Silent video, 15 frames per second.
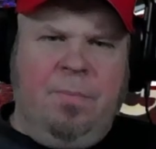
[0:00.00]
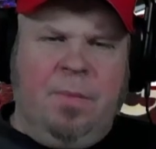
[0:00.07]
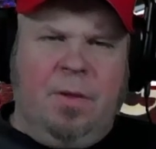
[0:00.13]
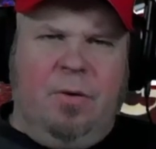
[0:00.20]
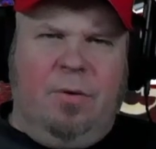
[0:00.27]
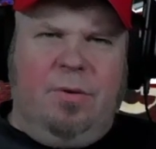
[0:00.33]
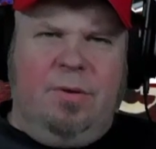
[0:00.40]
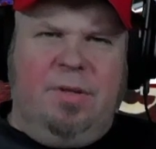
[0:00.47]

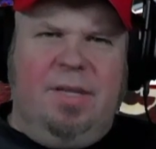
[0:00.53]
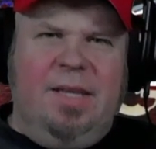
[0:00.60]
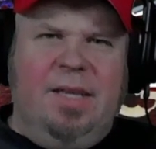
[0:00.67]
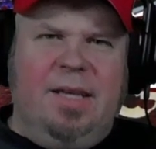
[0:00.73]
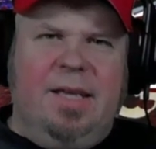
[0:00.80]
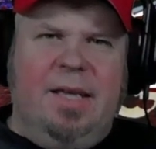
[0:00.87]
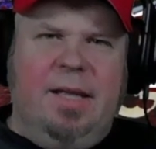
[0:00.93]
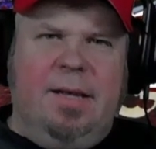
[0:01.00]
Und
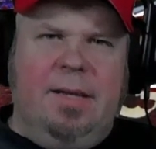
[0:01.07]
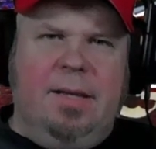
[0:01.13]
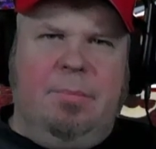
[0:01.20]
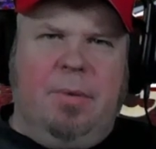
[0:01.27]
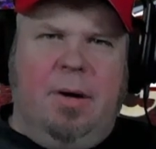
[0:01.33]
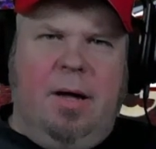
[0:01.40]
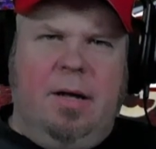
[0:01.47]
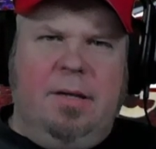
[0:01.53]
die gehen die,
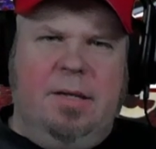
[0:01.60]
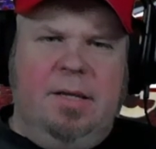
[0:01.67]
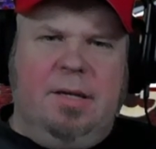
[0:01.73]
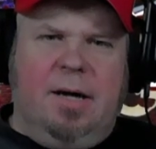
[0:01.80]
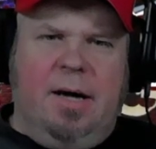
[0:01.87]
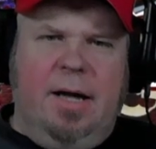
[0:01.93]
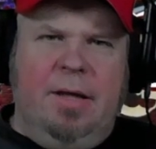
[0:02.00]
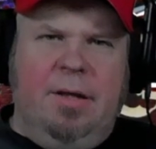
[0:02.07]
ba die
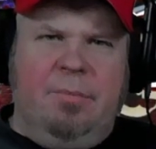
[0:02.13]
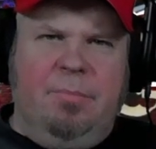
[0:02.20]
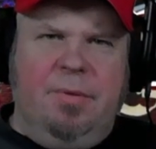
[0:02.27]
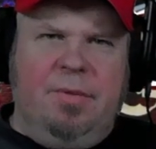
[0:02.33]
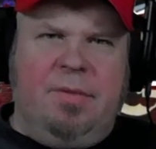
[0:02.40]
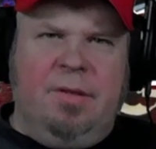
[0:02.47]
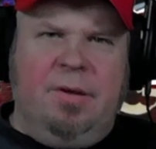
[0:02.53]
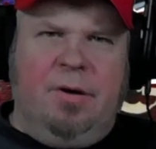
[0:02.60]
drei ein
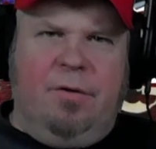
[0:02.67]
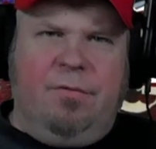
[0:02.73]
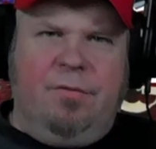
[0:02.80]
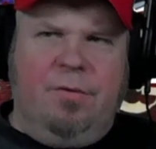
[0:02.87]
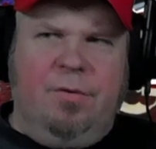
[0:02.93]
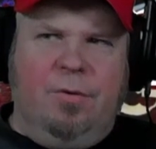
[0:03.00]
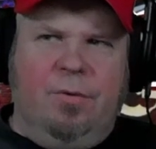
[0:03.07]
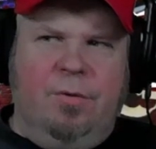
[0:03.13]
bisschen auf
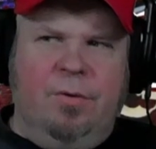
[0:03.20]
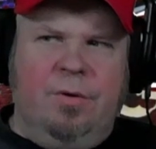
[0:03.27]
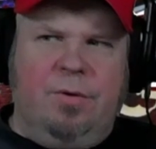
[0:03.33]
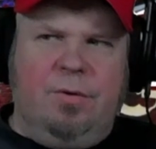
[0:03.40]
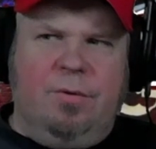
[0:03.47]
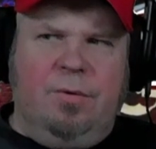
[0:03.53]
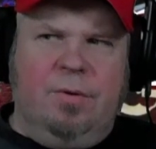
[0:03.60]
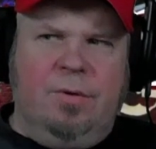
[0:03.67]
den Grund
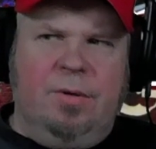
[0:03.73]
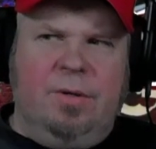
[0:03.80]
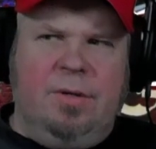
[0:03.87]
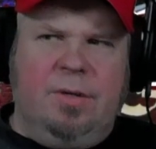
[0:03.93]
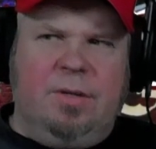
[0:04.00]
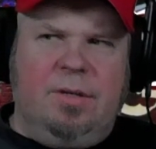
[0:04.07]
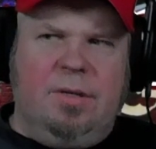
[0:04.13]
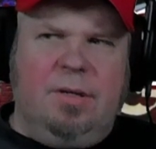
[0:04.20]

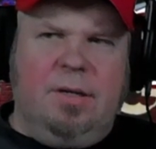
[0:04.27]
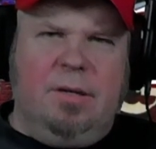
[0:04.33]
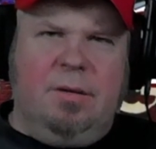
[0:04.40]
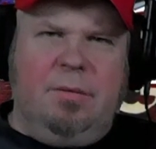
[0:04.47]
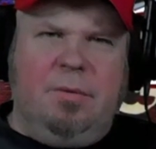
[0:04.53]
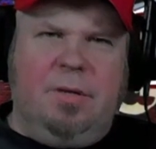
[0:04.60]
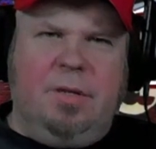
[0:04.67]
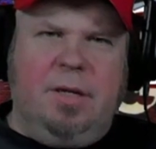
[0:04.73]
und
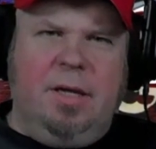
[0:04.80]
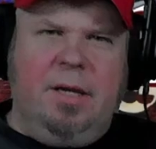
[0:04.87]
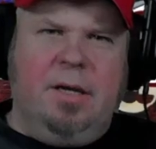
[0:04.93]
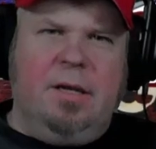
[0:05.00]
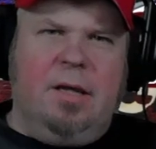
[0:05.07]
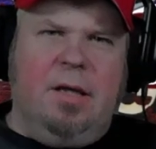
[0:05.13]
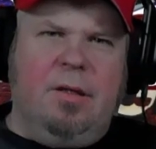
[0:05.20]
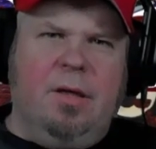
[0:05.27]

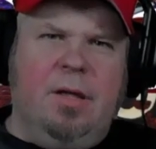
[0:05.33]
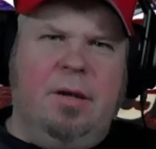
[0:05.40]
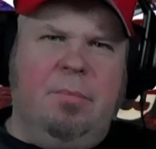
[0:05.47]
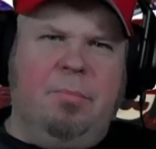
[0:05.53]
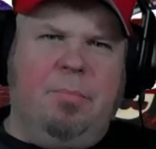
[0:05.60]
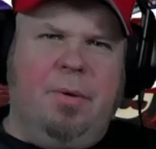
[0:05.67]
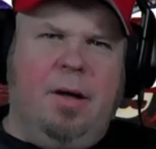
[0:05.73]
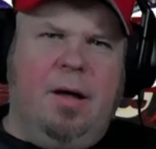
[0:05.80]
dringen da in
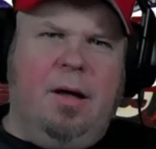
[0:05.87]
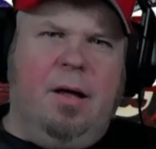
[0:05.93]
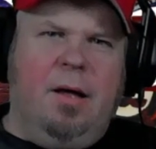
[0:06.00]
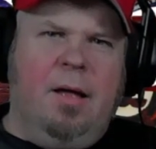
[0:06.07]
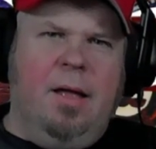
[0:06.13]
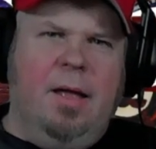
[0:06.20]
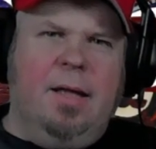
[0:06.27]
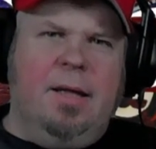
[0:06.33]
ein paar
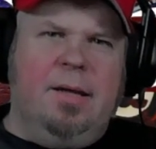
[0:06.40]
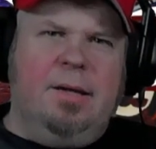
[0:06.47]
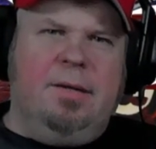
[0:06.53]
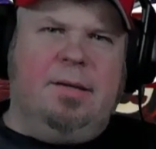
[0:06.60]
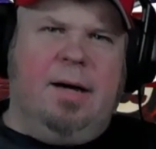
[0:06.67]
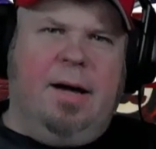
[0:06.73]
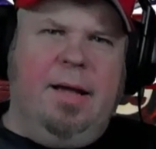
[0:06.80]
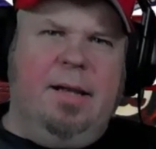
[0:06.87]

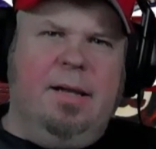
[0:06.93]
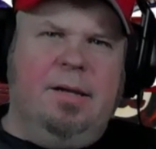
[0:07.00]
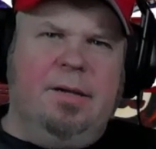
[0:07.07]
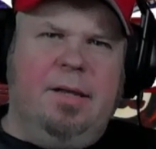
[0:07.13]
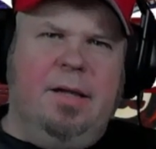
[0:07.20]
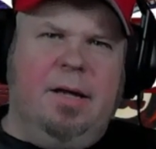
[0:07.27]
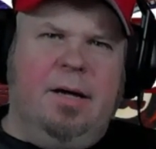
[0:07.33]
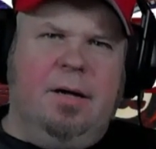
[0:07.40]
Teilen
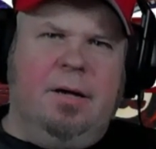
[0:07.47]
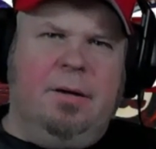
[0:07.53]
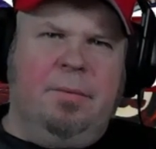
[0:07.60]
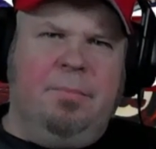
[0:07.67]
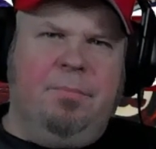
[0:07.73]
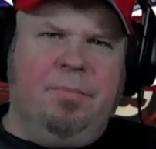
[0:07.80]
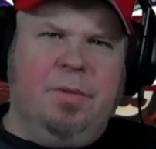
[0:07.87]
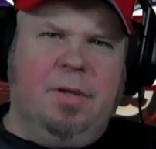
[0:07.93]
der
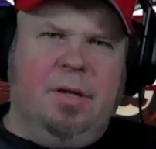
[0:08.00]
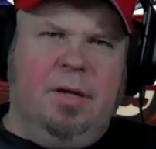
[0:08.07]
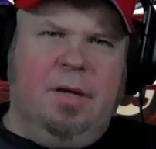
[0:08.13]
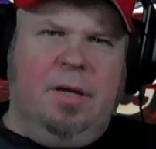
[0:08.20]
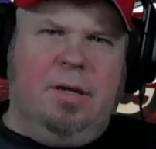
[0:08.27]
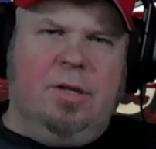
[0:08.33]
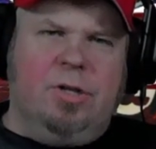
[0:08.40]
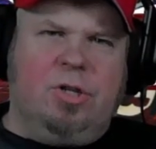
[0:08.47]

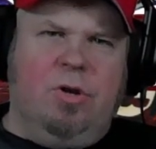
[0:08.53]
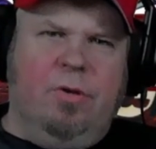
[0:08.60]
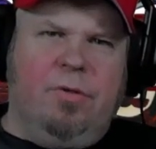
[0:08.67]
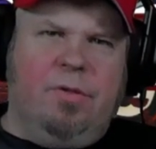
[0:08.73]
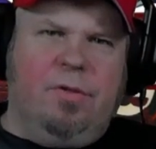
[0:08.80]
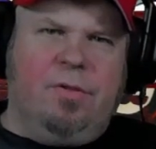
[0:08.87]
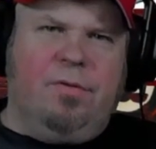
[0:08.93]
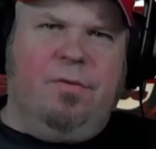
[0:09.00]
des
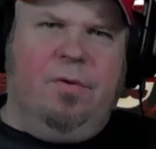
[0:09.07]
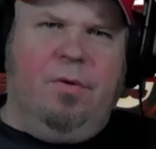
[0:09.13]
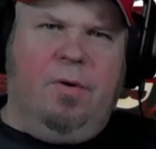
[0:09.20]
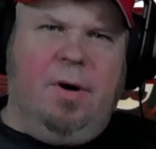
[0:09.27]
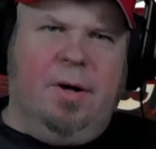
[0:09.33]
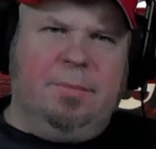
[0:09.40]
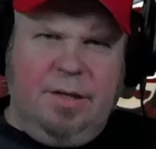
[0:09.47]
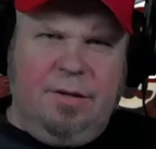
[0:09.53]
Schlosses
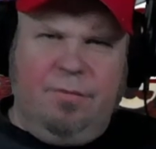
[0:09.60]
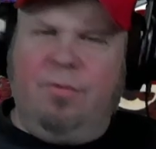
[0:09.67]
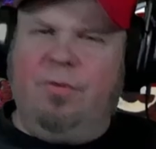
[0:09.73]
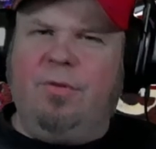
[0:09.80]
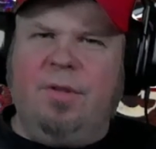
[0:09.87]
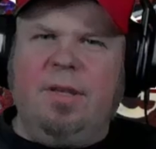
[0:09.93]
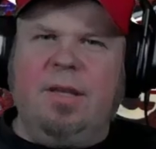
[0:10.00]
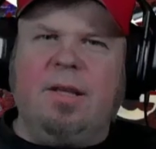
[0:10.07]
vor, wo
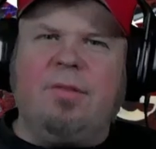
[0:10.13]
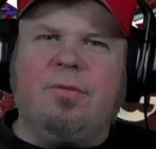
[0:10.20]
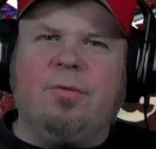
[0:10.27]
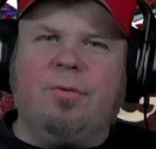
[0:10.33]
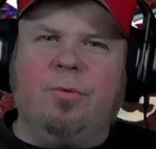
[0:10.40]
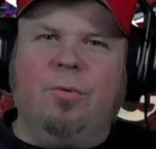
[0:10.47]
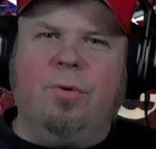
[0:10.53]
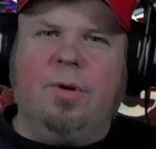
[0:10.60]
sie nichts zu
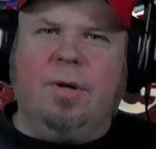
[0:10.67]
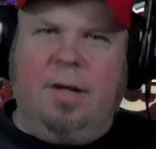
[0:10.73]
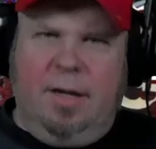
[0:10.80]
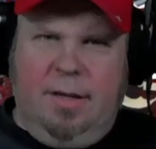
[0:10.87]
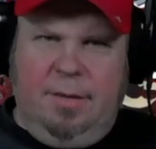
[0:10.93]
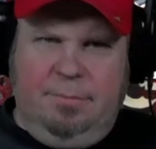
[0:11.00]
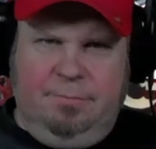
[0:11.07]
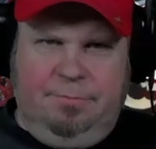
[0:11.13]
suchen
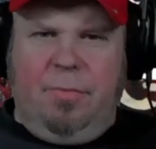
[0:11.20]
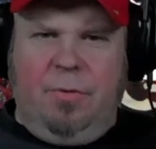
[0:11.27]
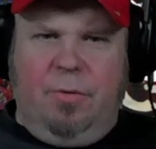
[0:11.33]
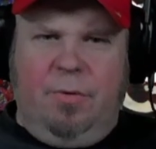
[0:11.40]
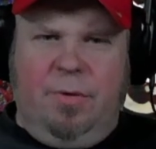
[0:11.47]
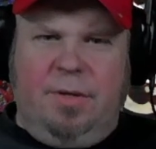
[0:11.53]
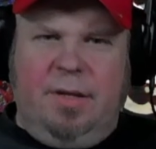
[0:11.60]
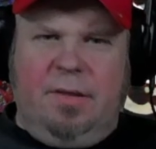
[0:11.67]
haben.
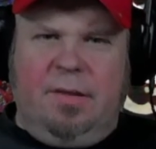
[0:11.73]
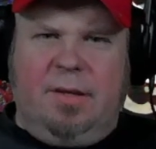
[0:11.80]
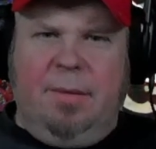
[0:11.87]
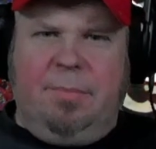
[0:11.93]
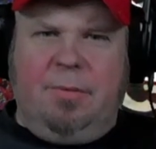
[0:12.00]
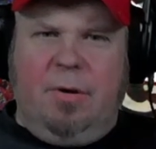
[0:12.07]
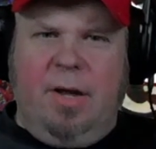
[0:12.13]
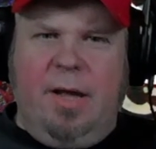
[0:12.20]
Und das
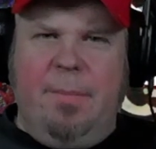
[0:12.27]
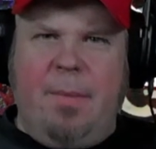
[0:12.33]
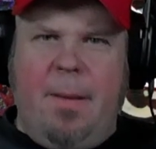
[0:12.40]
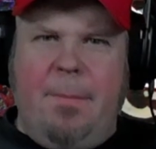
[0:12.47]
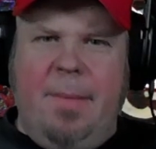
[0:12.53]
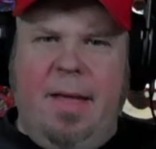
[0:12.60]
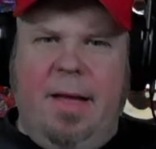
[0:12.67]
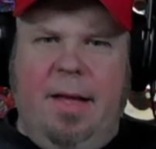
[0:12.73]
gibt auch immer
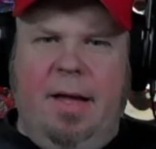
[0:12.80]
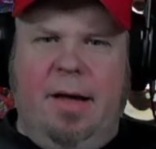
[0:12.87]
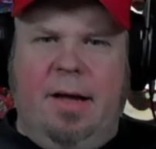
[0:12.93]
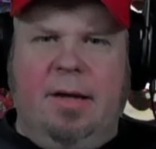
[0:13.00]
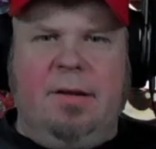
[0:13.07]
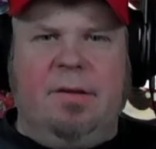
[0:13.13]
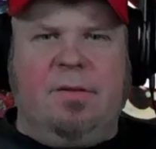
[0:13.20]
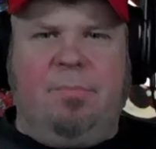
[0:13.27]
mehr
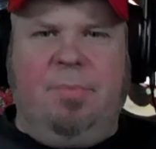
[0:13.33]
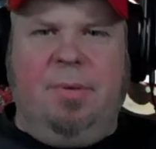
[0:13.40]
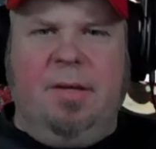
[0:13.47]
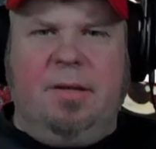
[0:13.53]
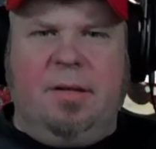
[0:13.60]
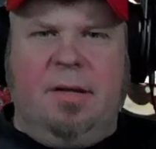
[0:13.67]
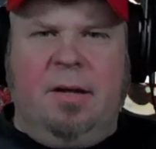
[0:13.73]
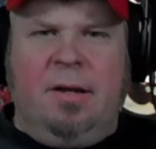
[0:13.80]
Ärger, dass
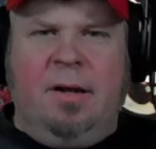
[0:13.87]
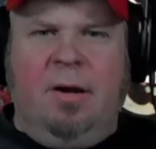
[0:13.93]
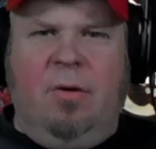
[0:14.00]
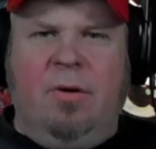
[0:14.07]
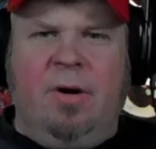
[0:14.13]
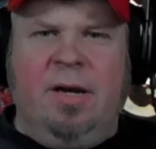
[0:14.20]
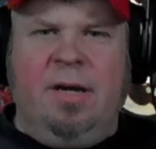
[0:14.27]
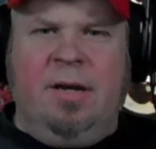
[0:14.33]
Peter dann
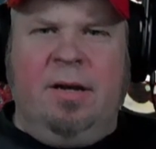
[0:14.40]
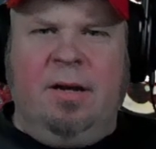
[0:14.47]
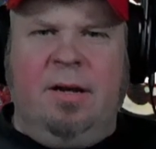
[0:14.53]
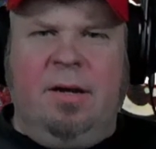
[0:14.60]
auch in,